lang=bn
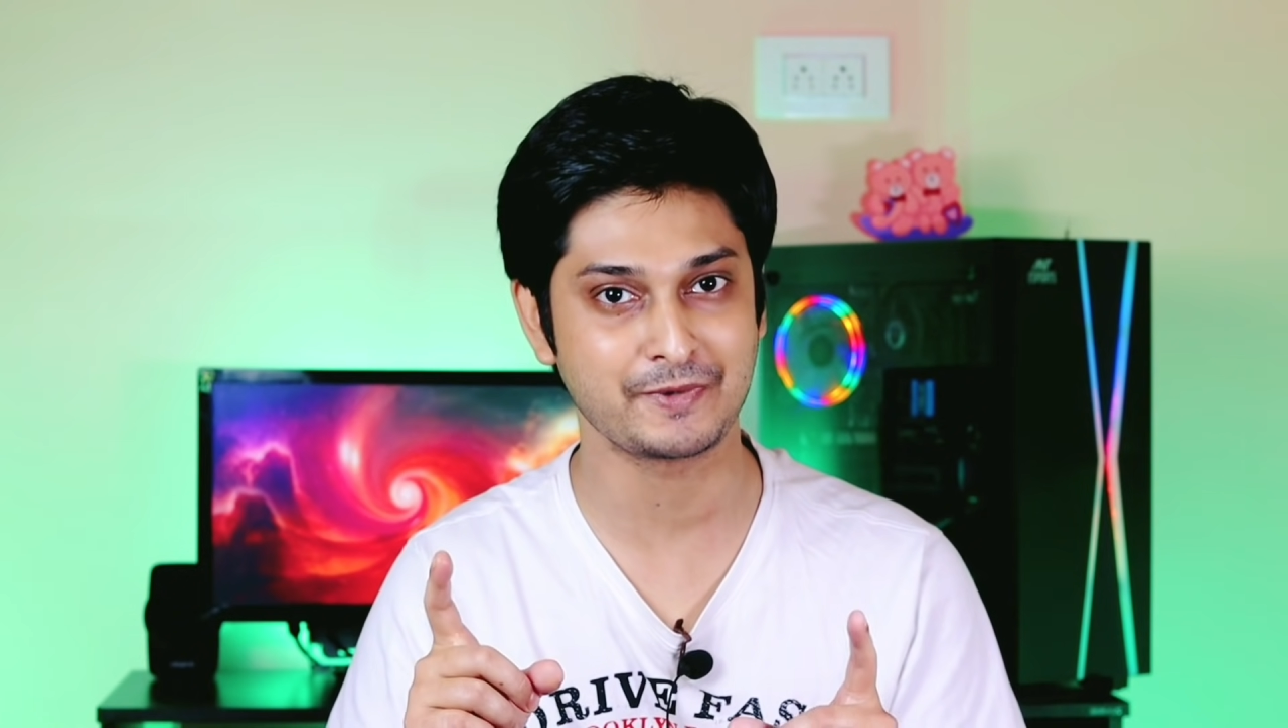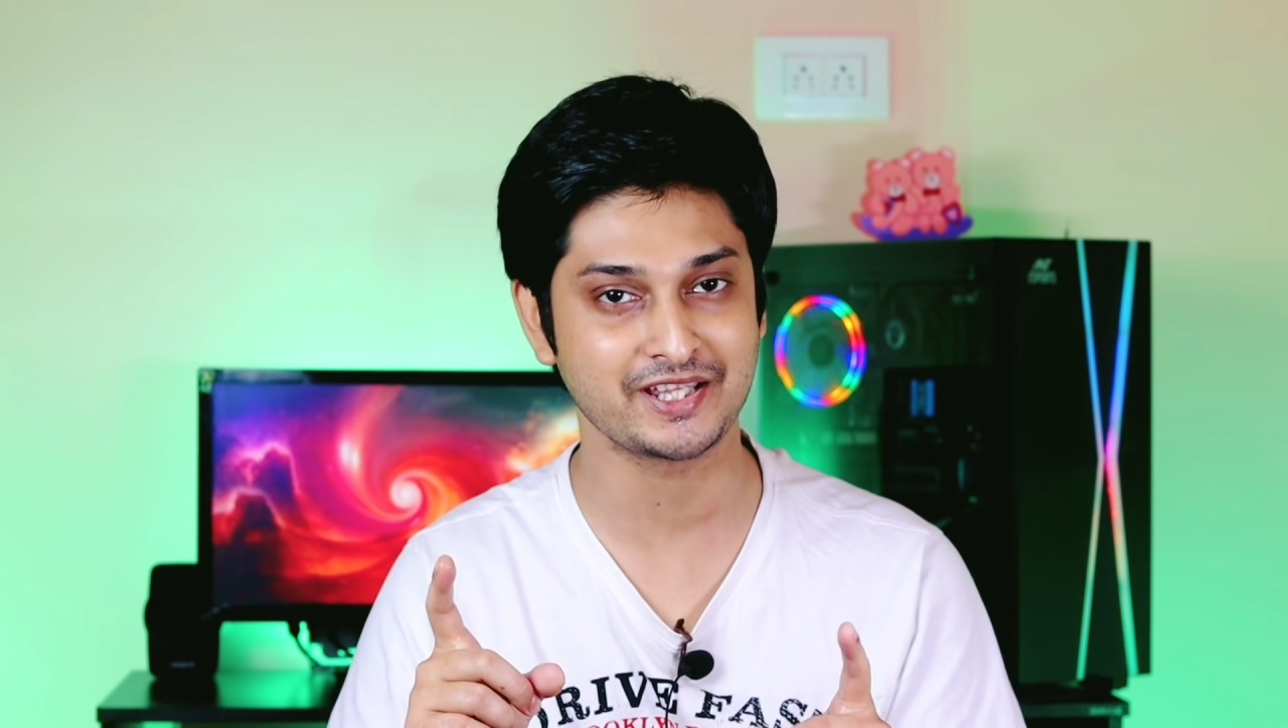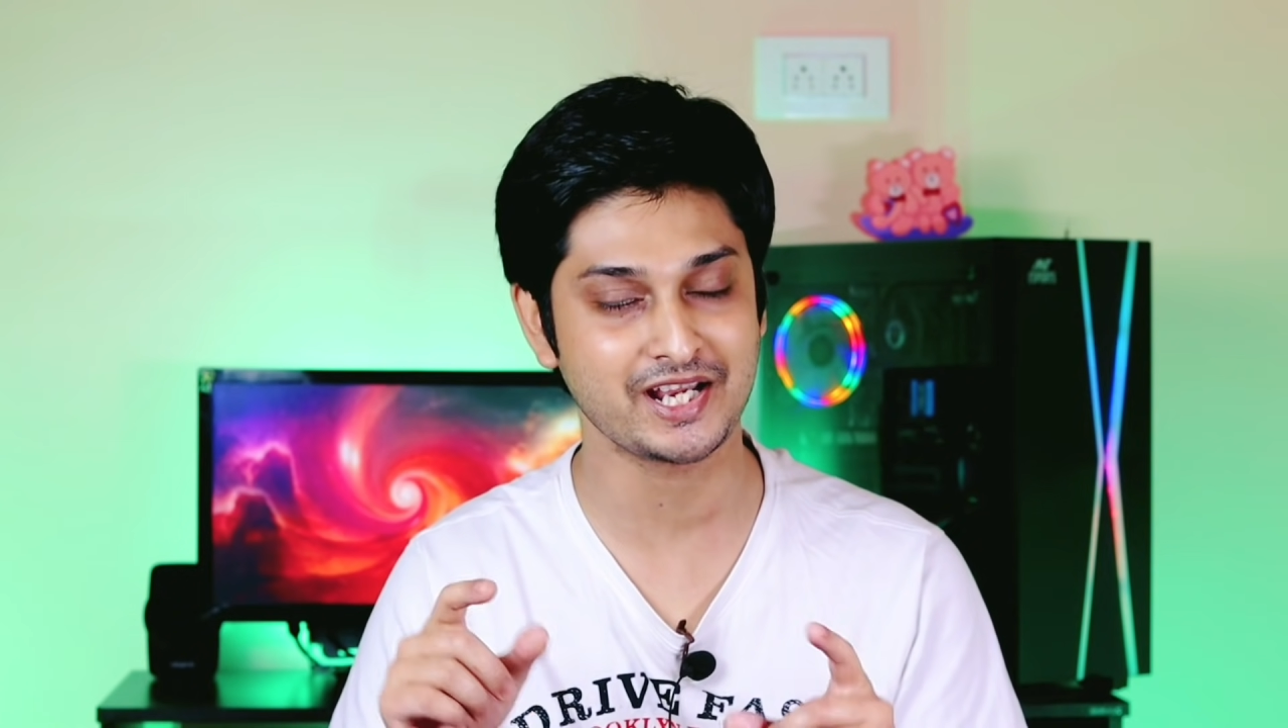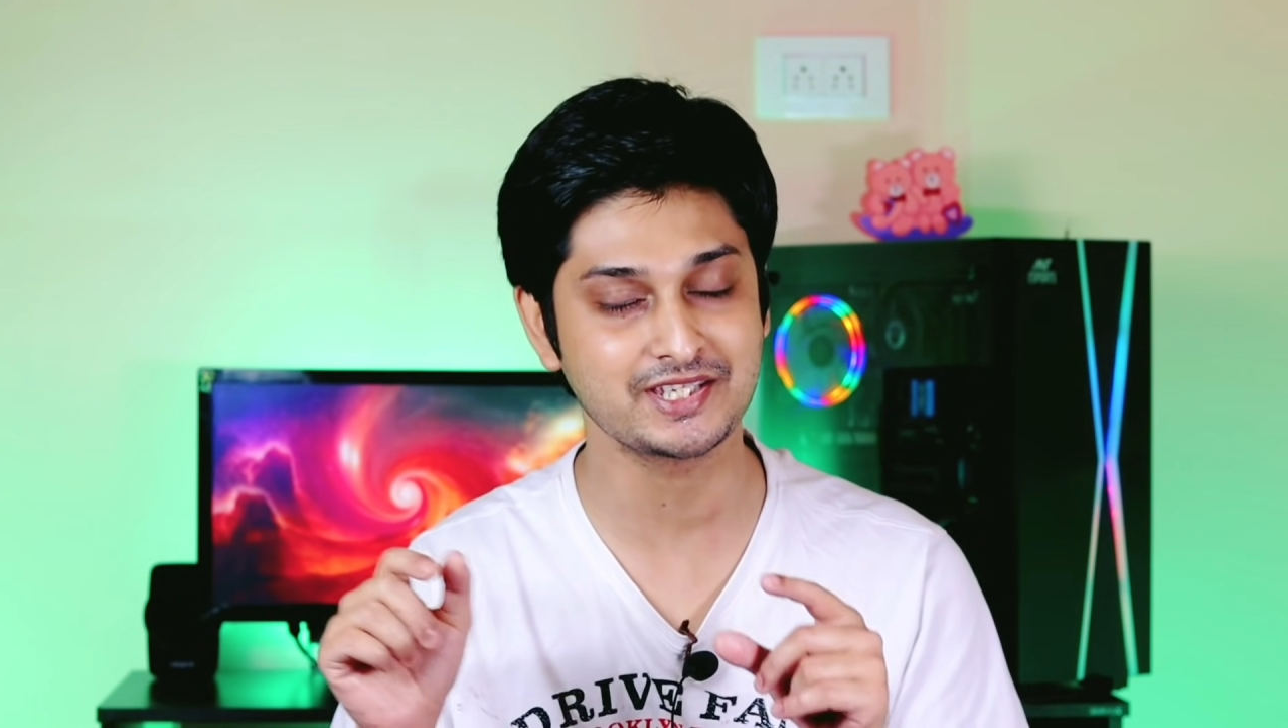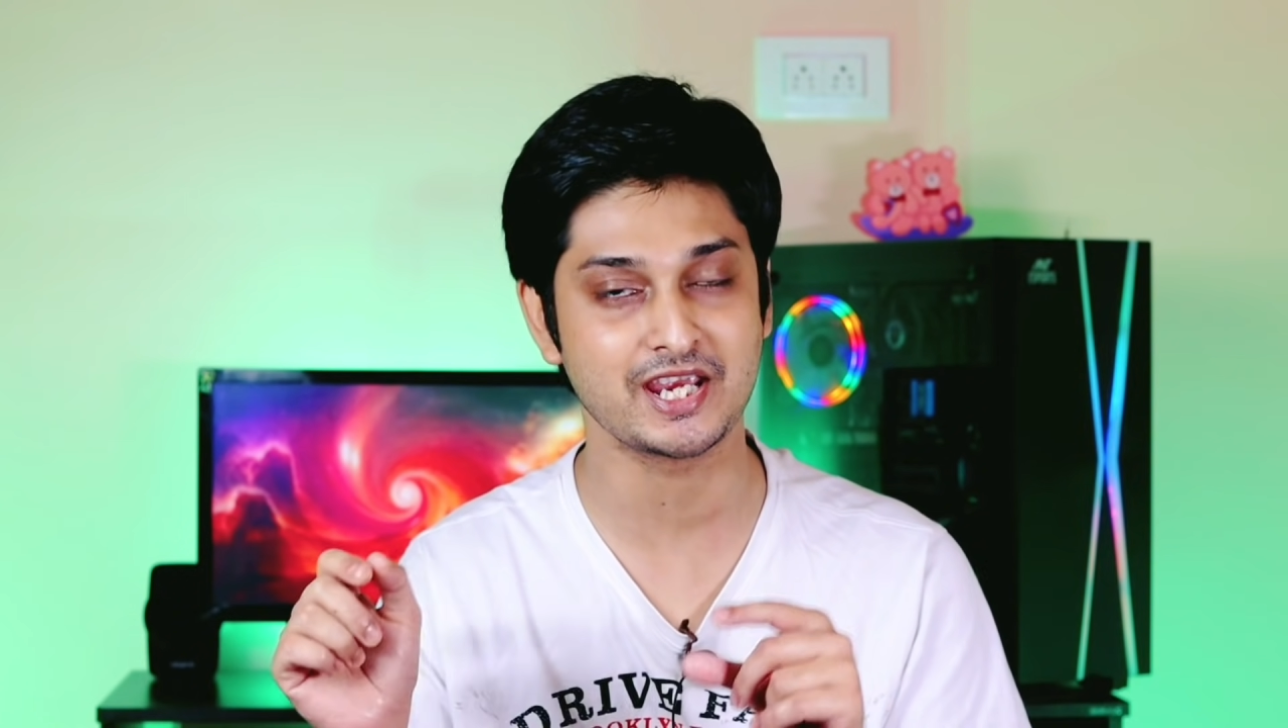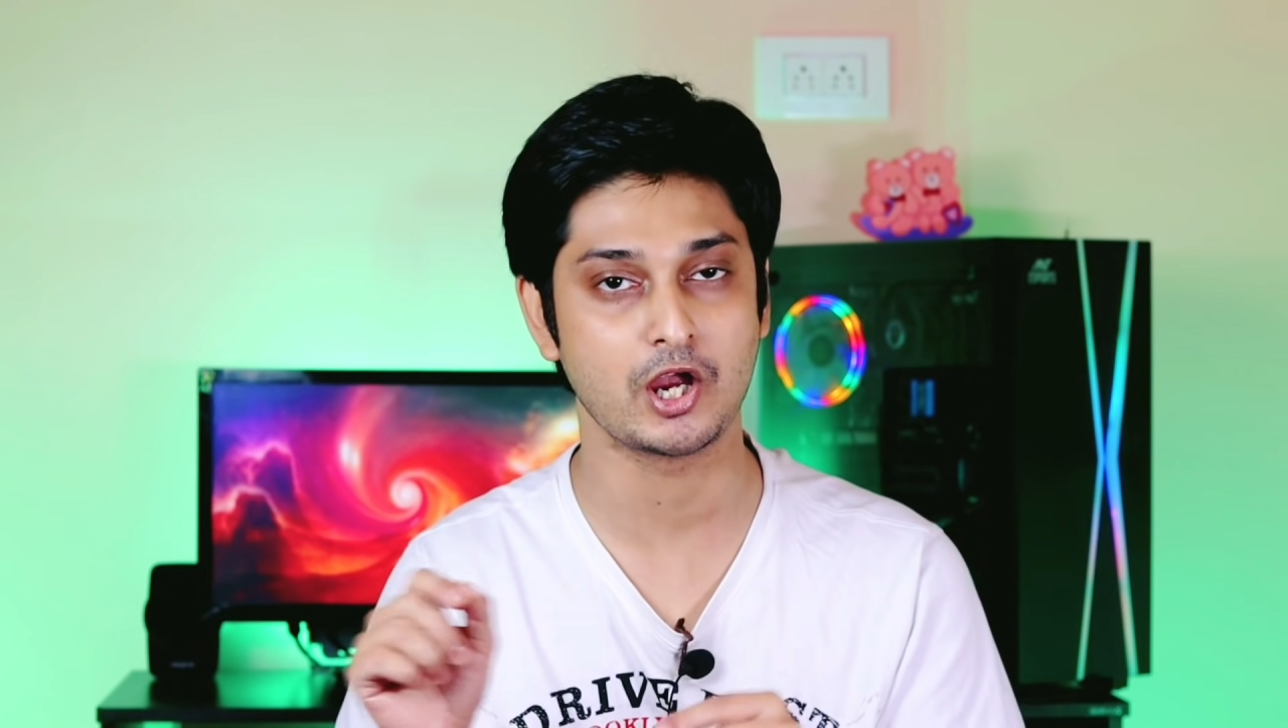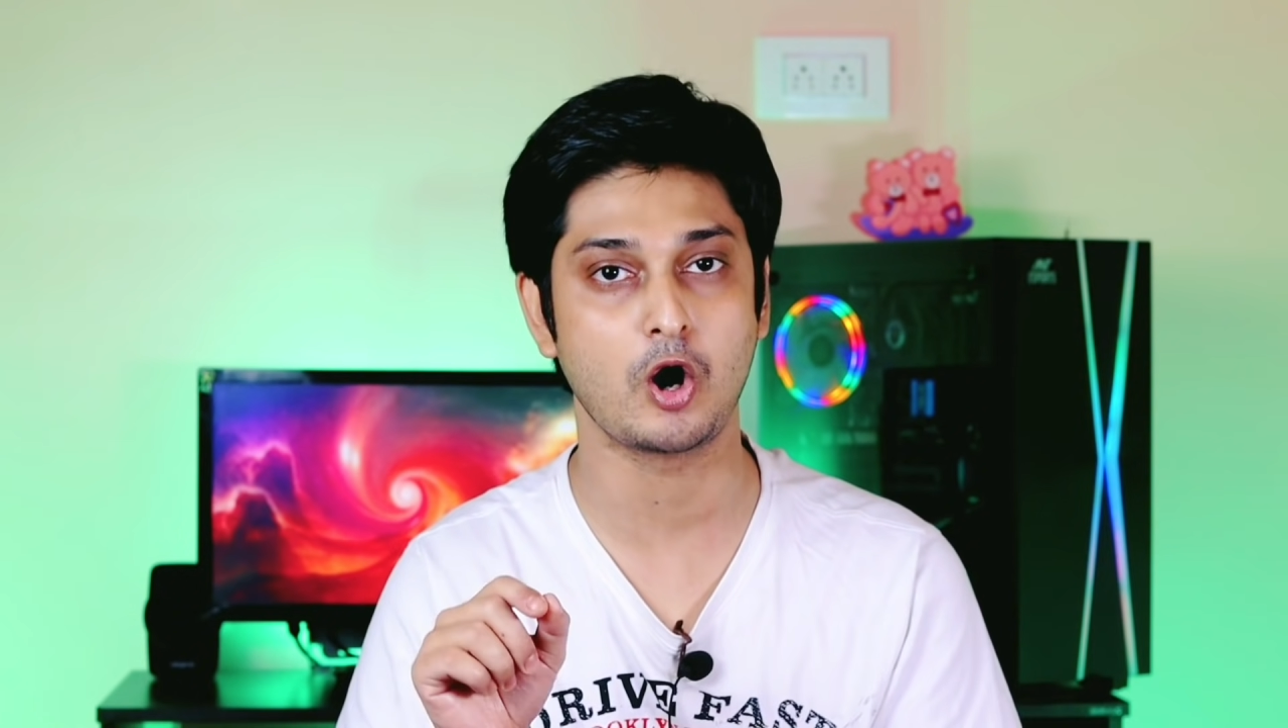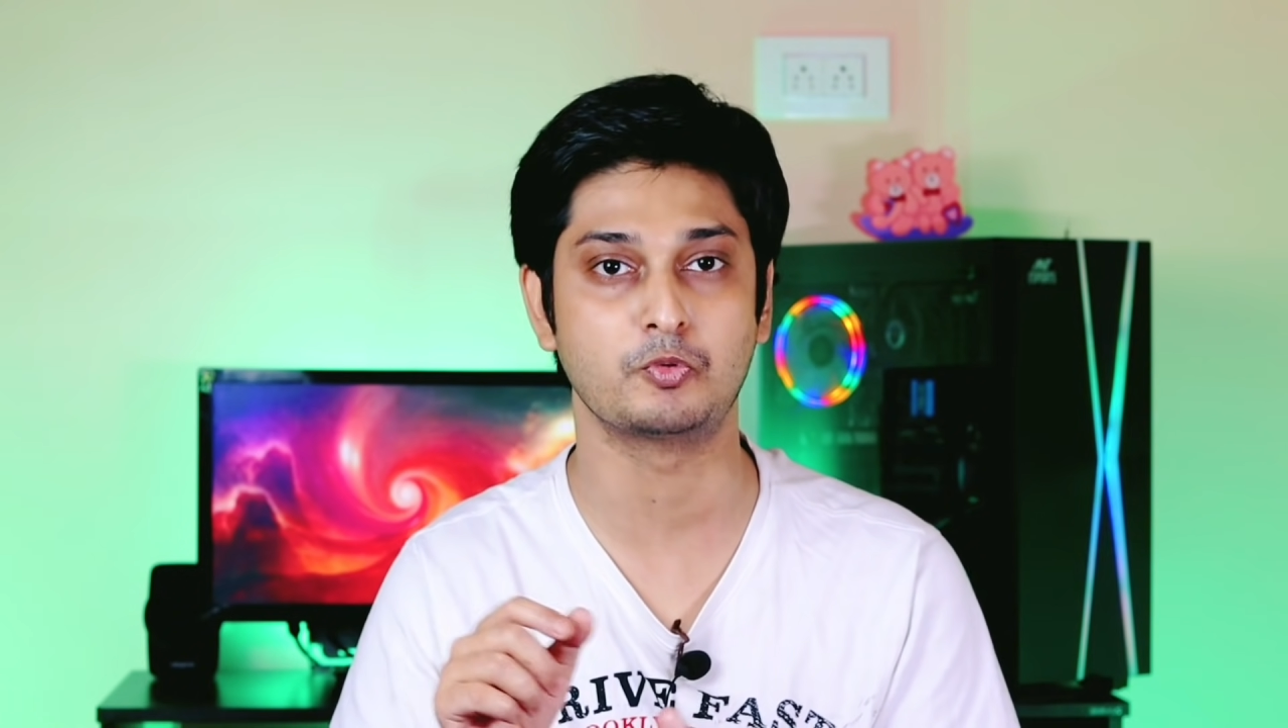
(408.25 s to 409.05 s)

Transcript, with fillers: আপনাদের আছে